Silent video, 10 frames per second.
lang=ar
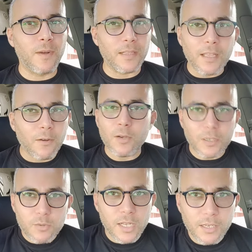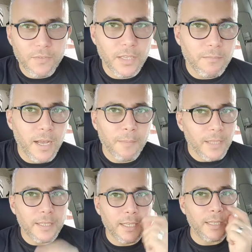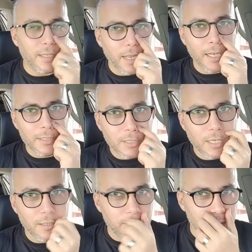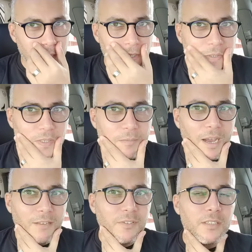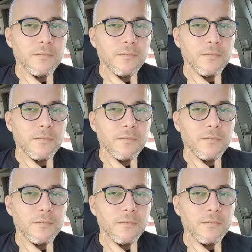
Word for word: هنوصل لفين بقى بعد كده يعني عشان نبقى عارفين